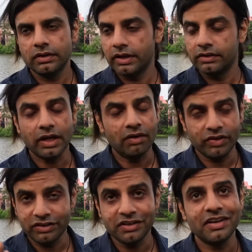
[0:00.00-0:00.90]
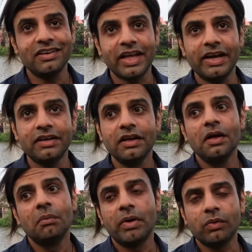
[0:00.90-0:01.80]
वेजिटेरियन
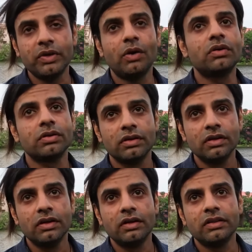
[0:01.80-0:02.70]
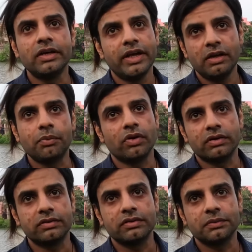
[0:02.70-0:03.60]
वेजिटेरियन बट विदाउट विदाउट
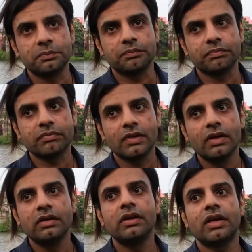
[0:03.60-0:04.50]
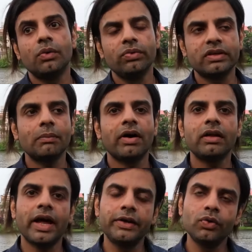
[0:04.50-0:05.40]
प्रोडक्ट्स डेयरी प्रोडक्ट्स ठीक है उसके
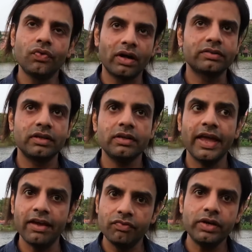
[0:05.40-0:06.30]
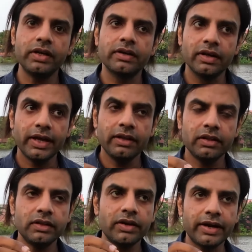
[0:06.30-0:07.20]
बाद आई डू फास्टिंग एवरी डे
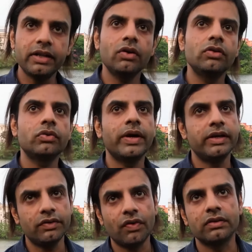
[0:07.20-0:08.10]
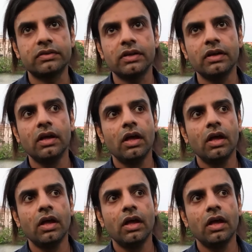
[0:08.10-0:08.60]
इन द राइडिंग ऑल्सो आई डिड फास्टिंग